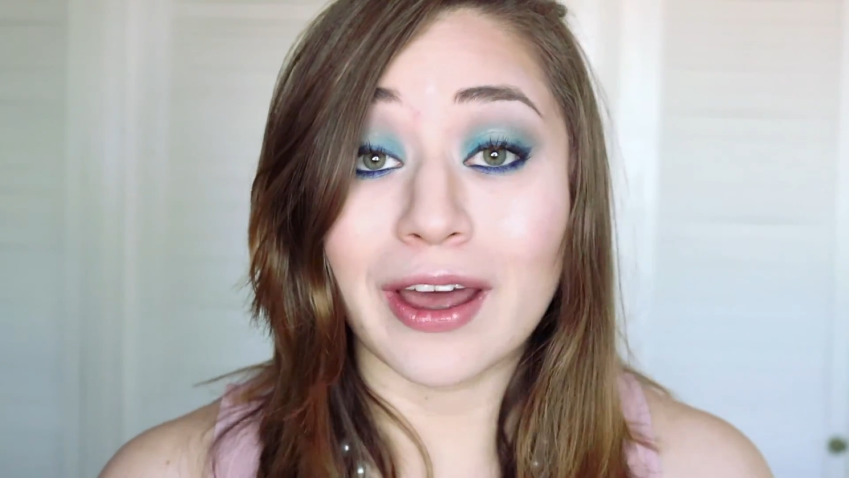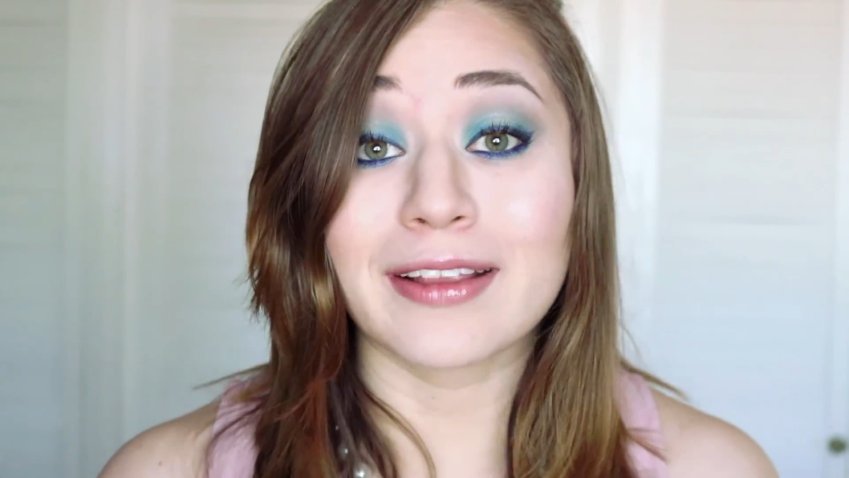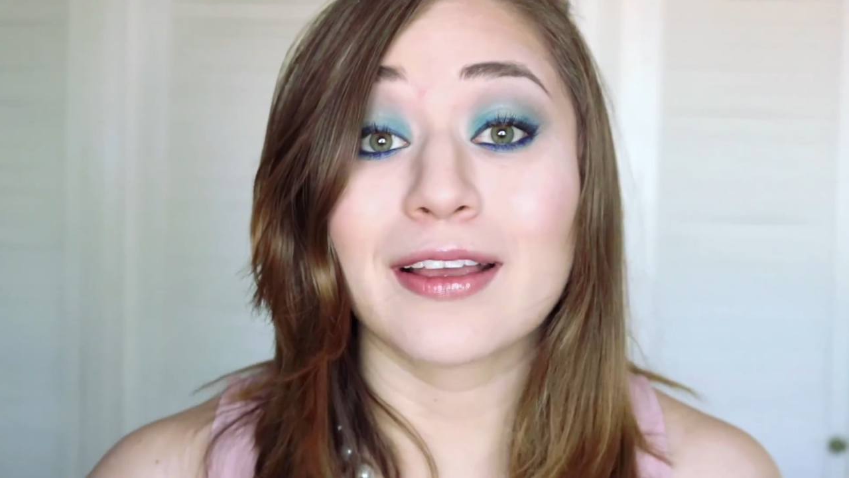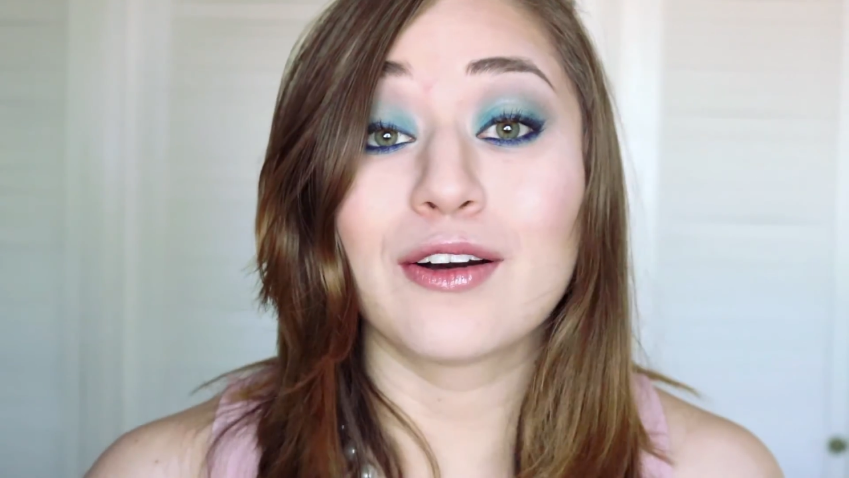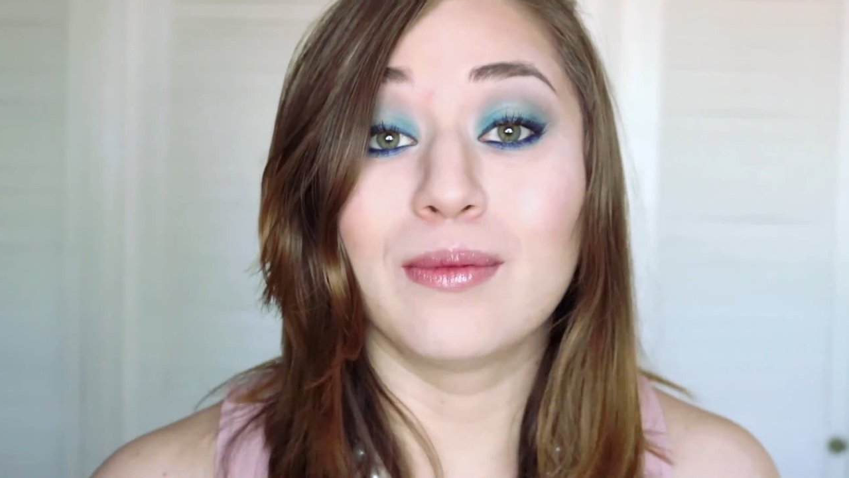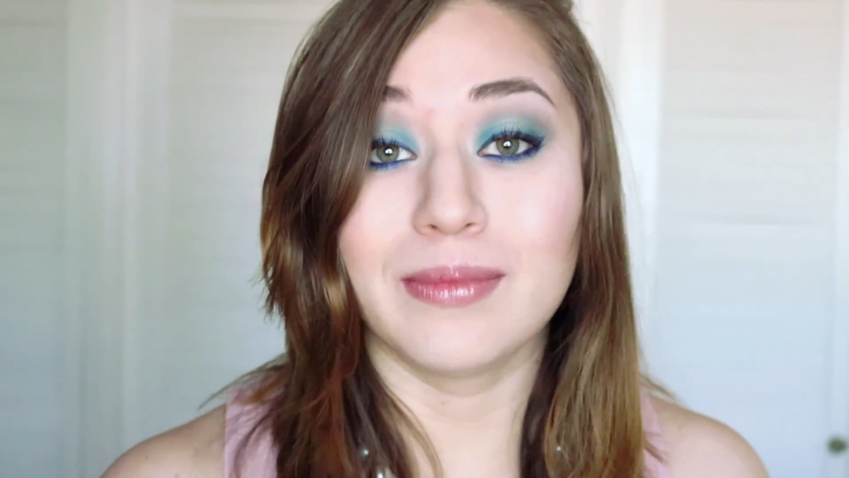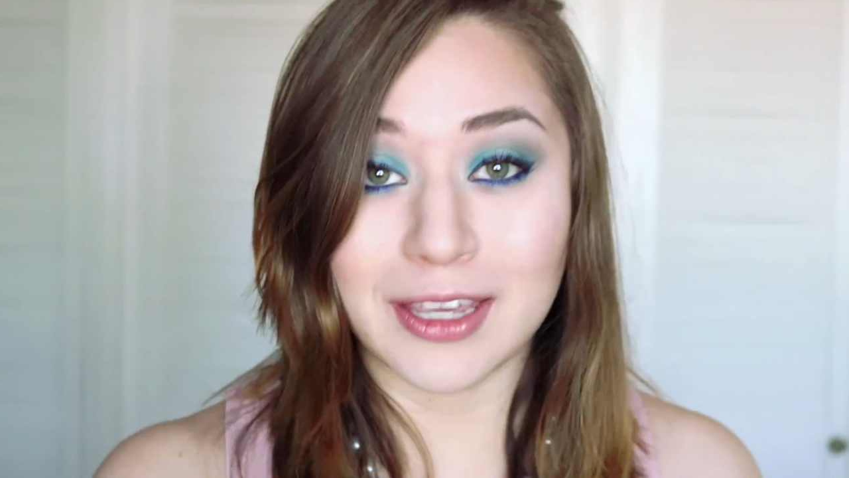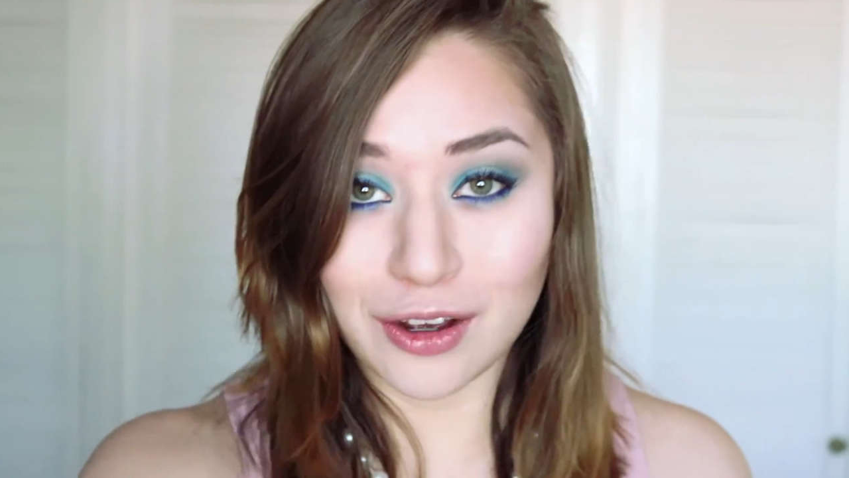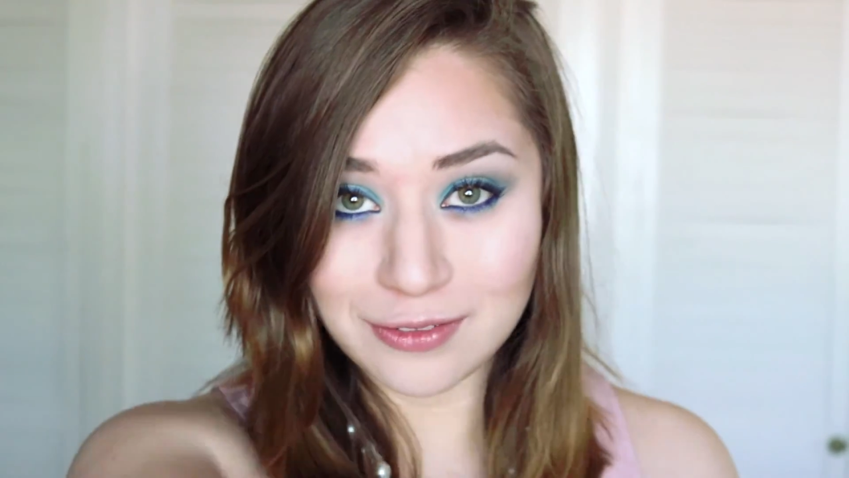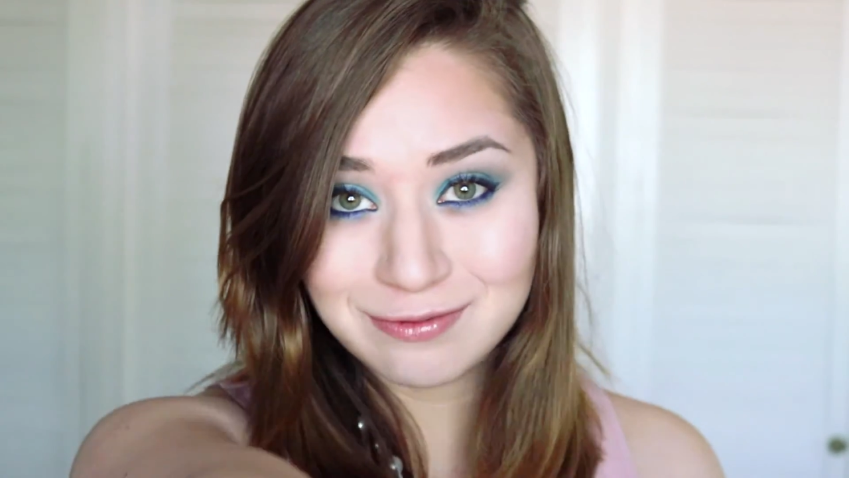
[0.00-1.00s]
quédate
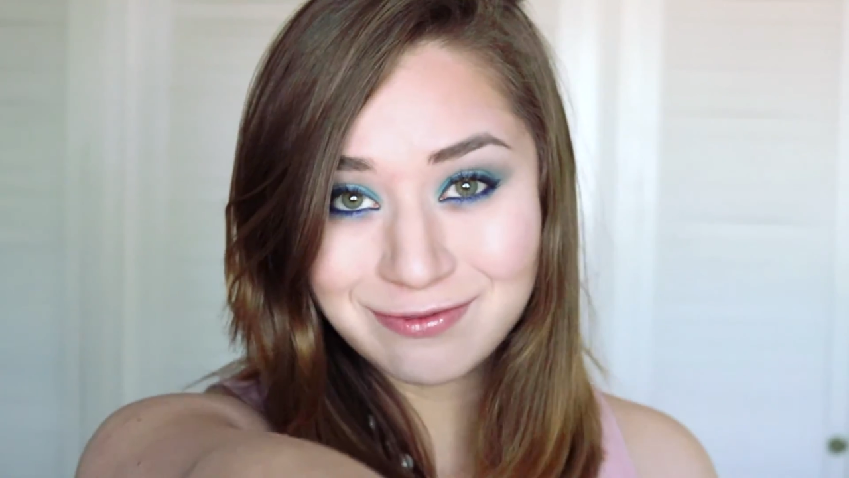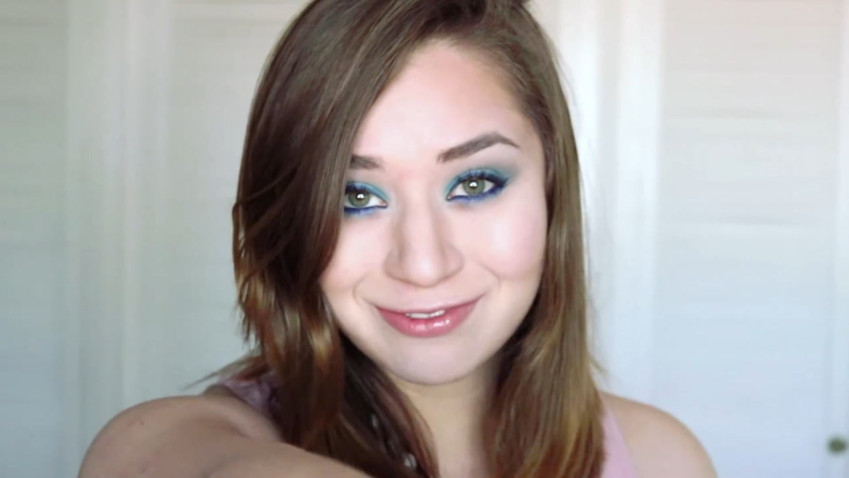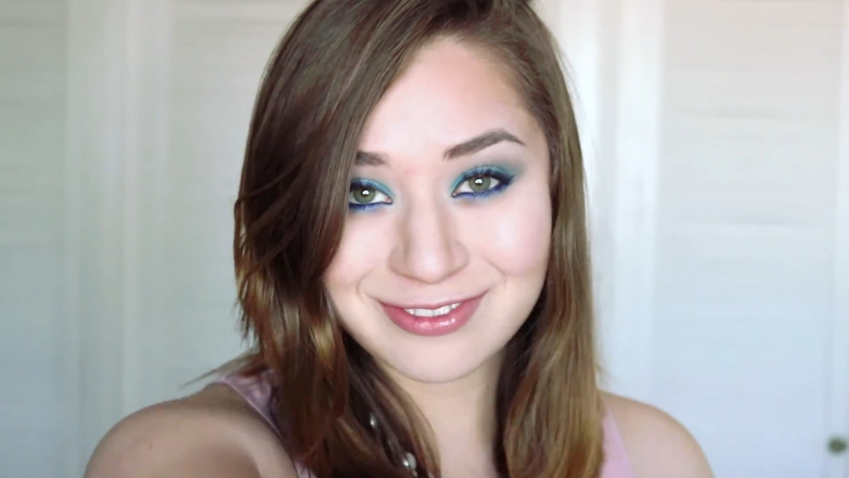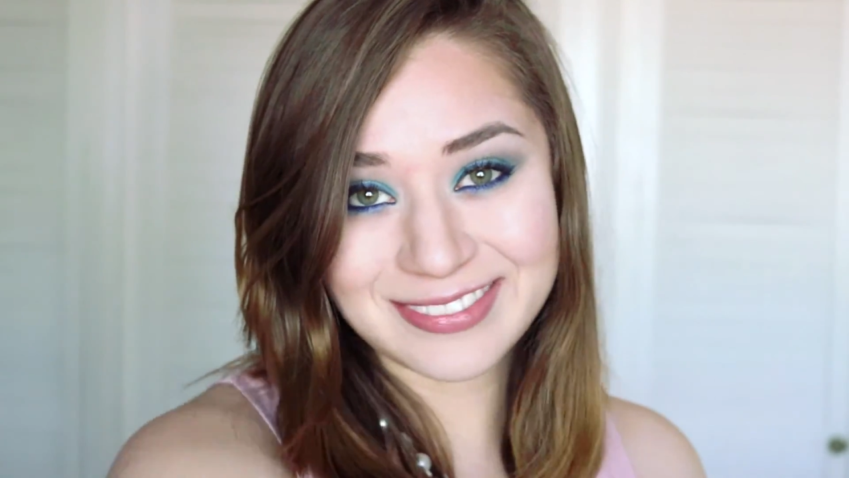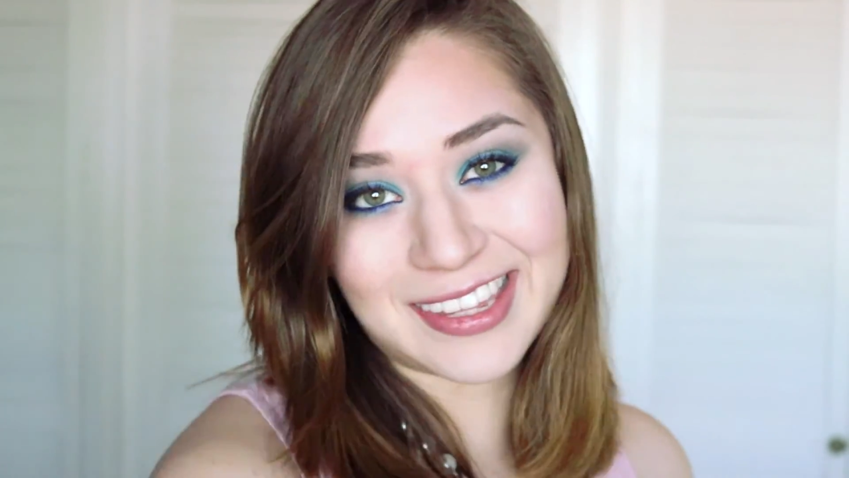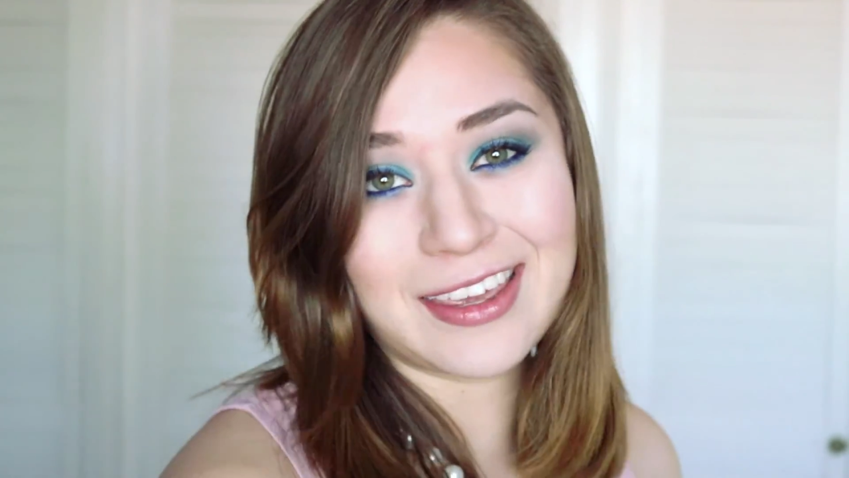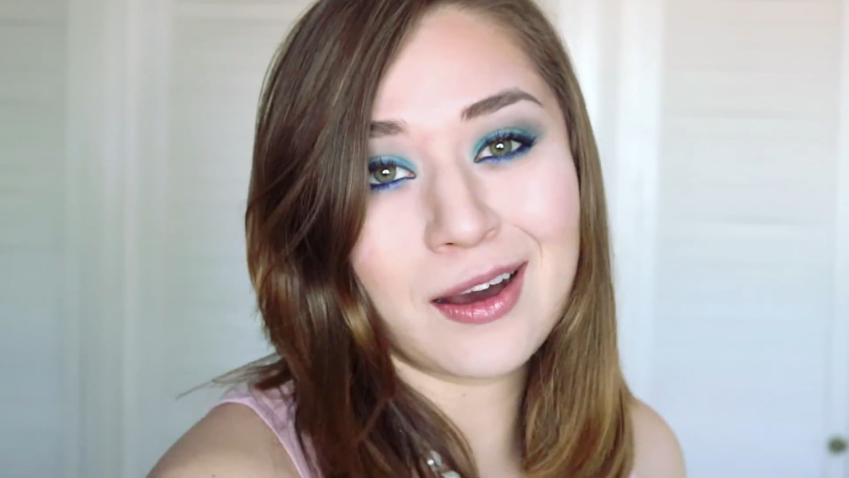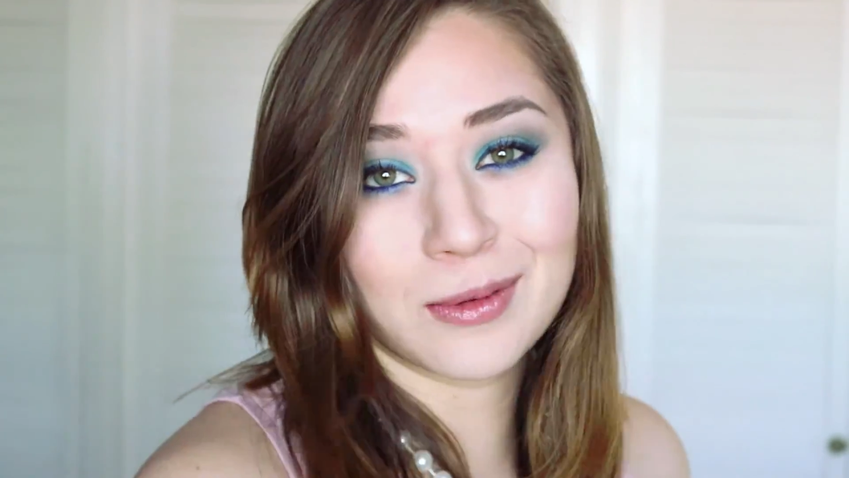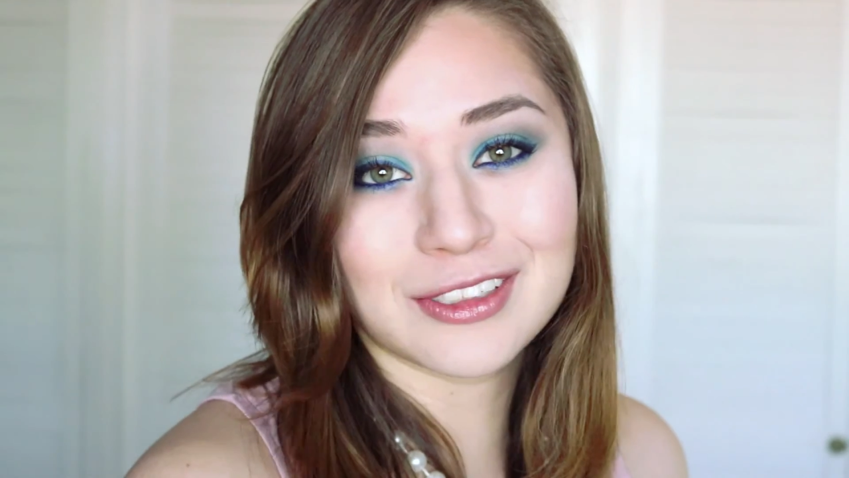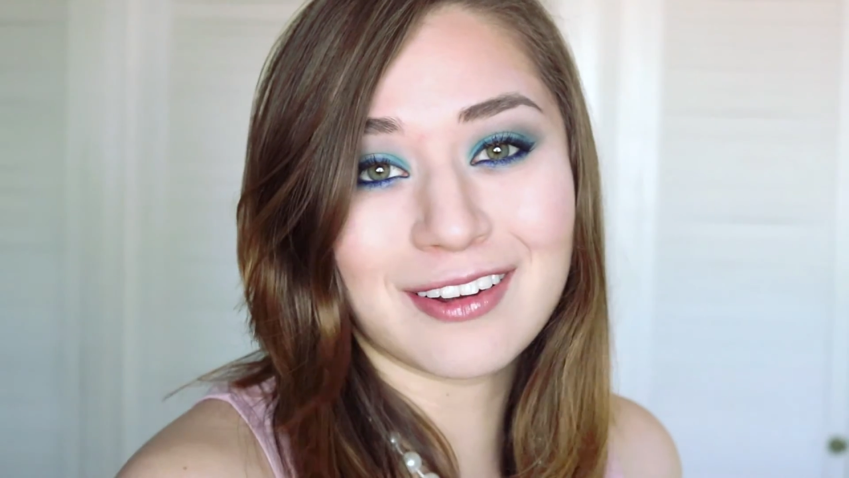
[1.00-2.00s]
conmigo y
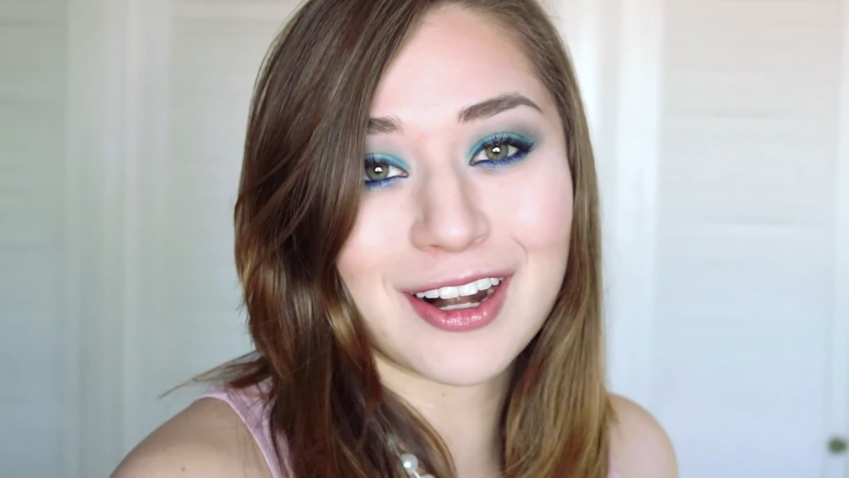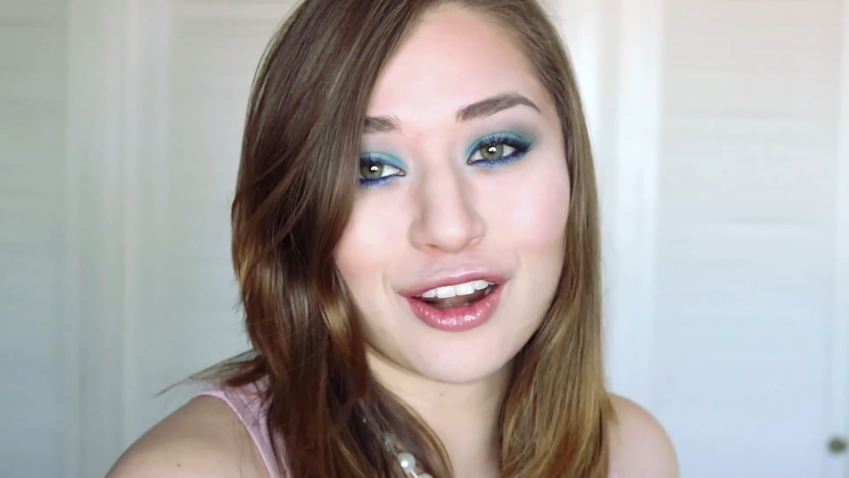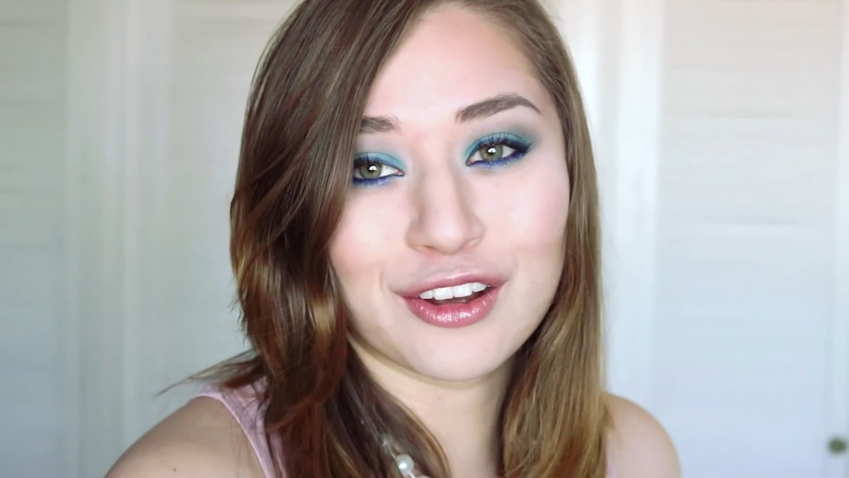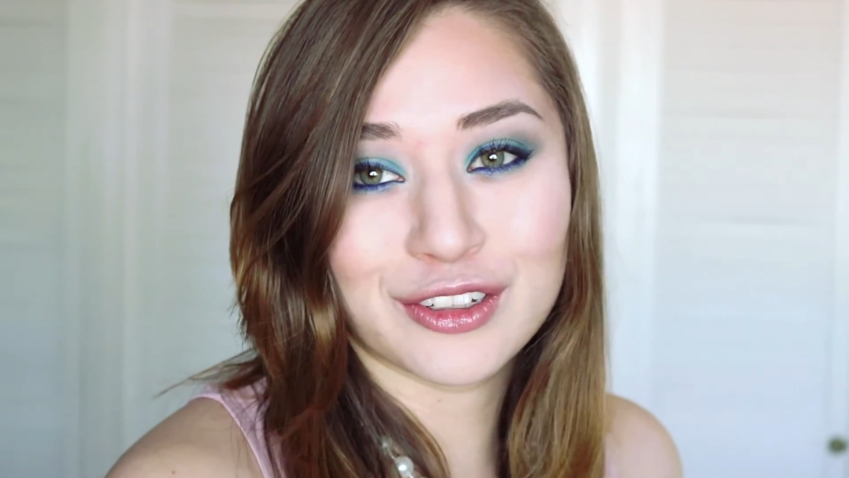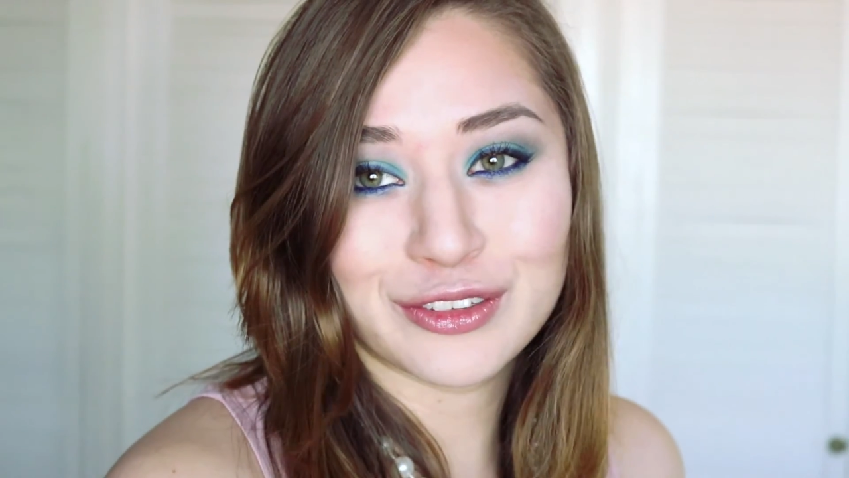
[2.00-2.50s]
vamos a verlo.